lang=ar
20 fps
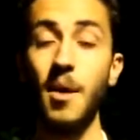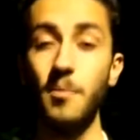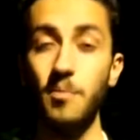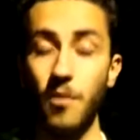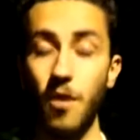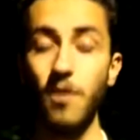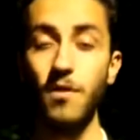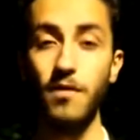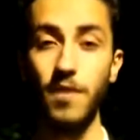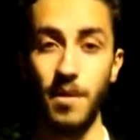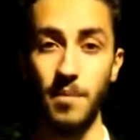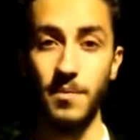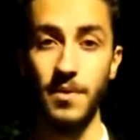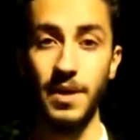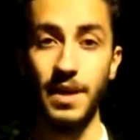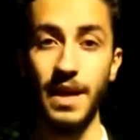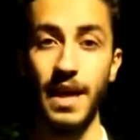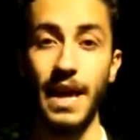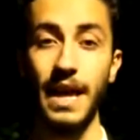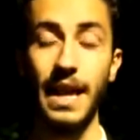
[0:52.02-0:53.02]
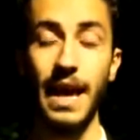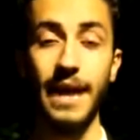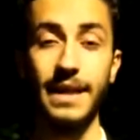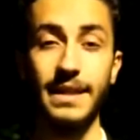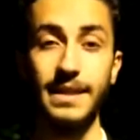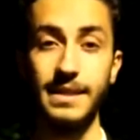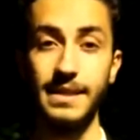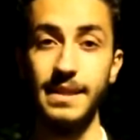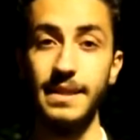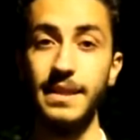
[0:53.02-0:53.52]
موفمبر
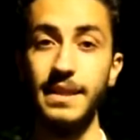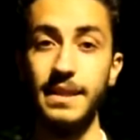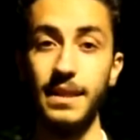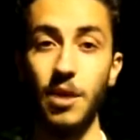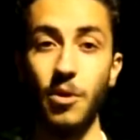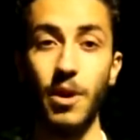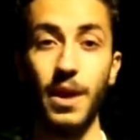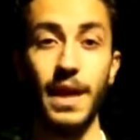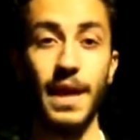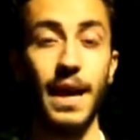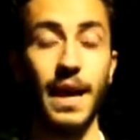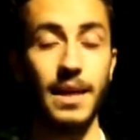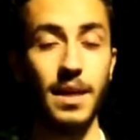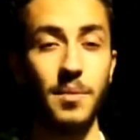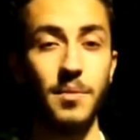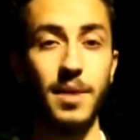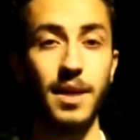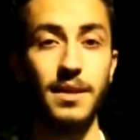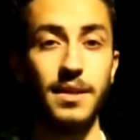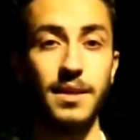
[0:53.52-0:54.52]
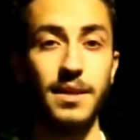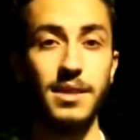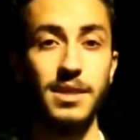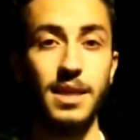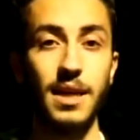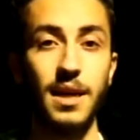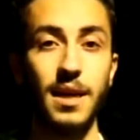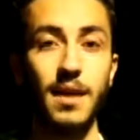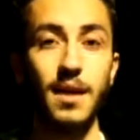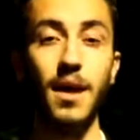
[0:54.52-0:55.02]
لحتى تزيد التوعية عن أمراض
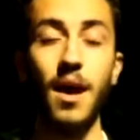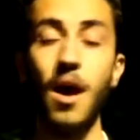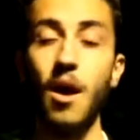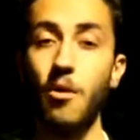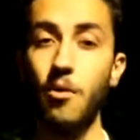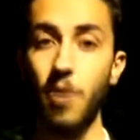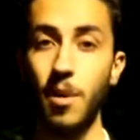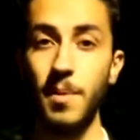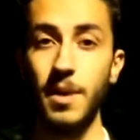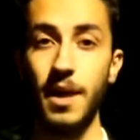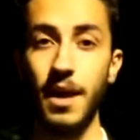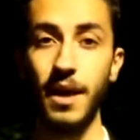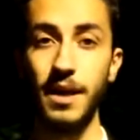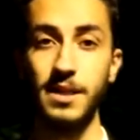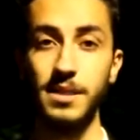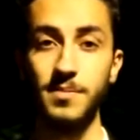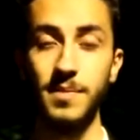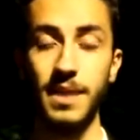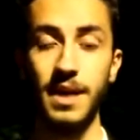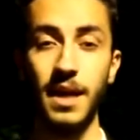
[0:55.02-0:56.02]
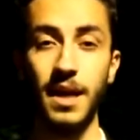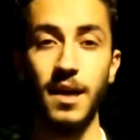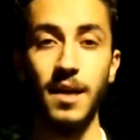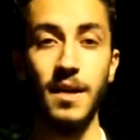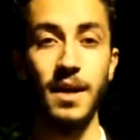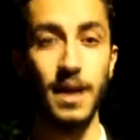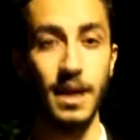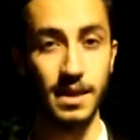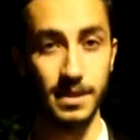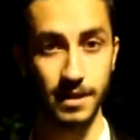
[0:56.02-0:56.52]
الرجال وبالأخص منها
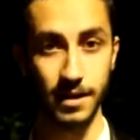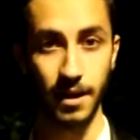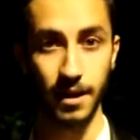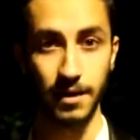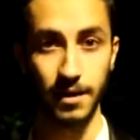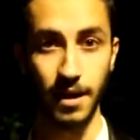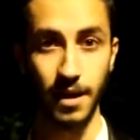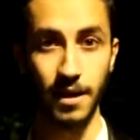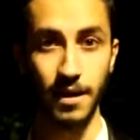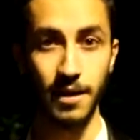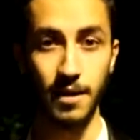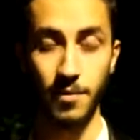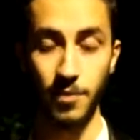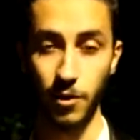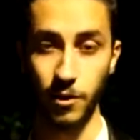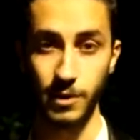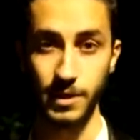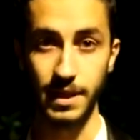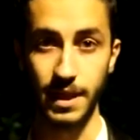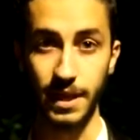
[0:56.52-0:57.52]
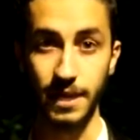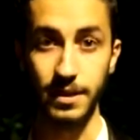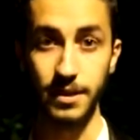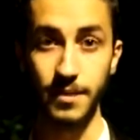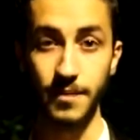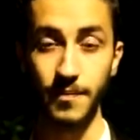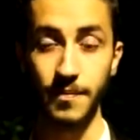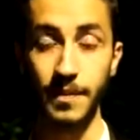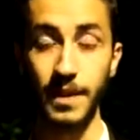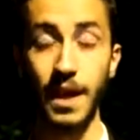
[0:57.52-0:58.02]
سرطان البروستات
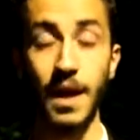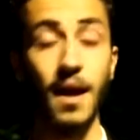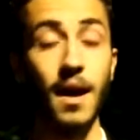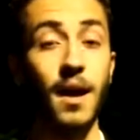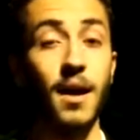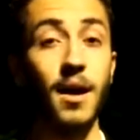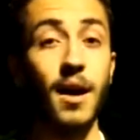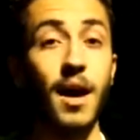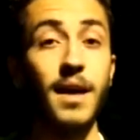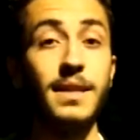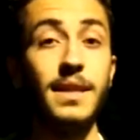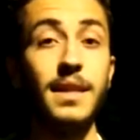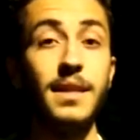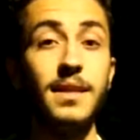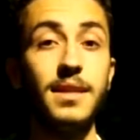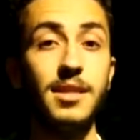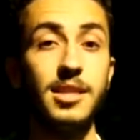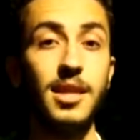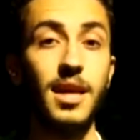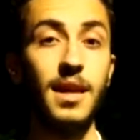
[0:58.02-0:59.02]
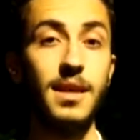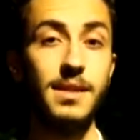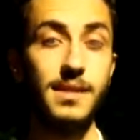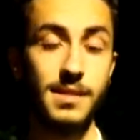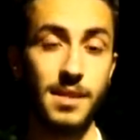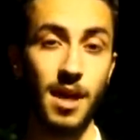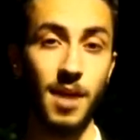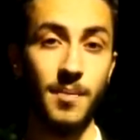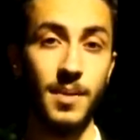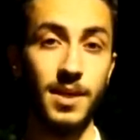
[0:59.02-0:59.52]
قاتل الرجال
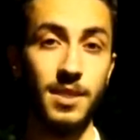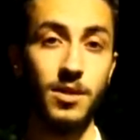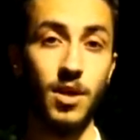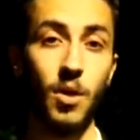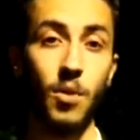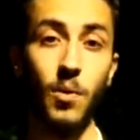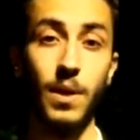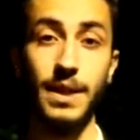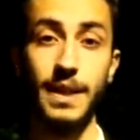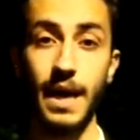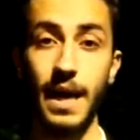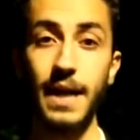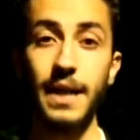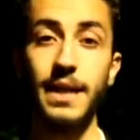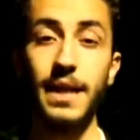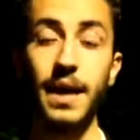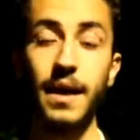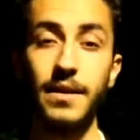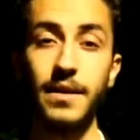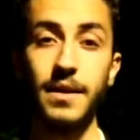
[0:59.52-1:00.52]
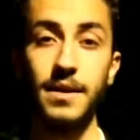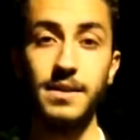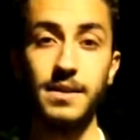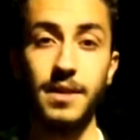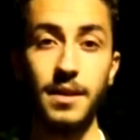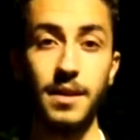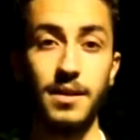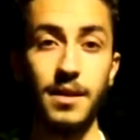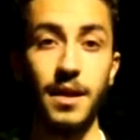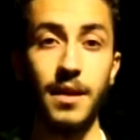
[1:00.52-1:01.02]
الصامت وثاني أكثر
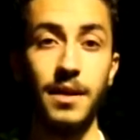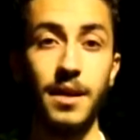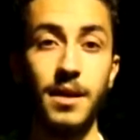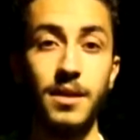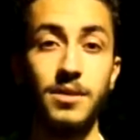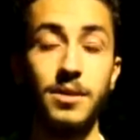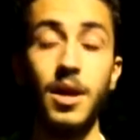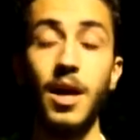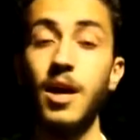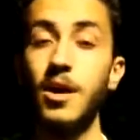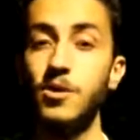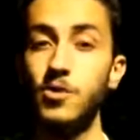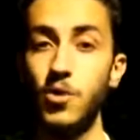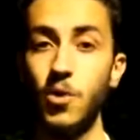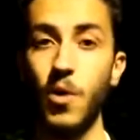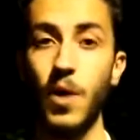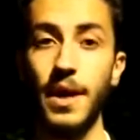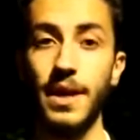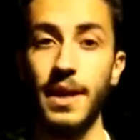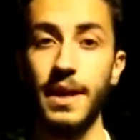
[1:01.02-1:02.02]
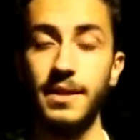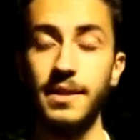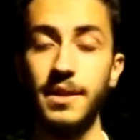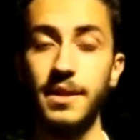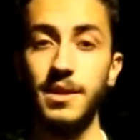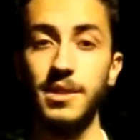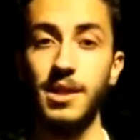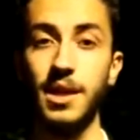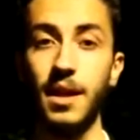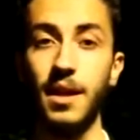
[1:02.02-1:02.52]
السرطانات شيوعا عند
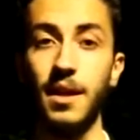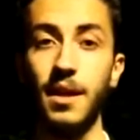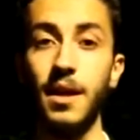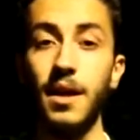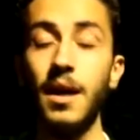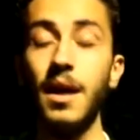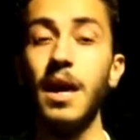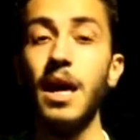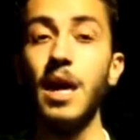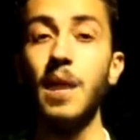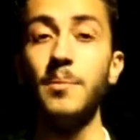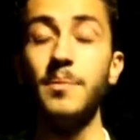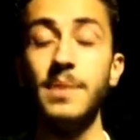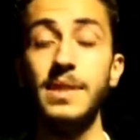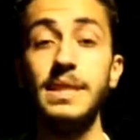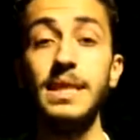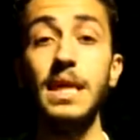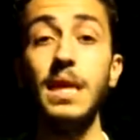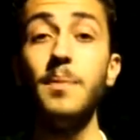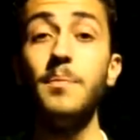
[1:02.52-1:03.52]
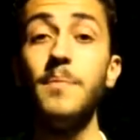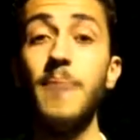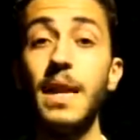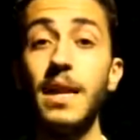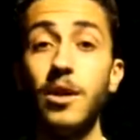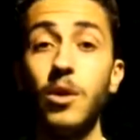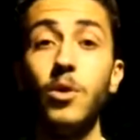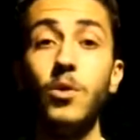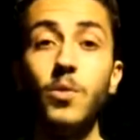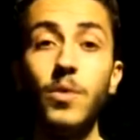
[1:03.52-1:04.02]
الرجال بصيب مليون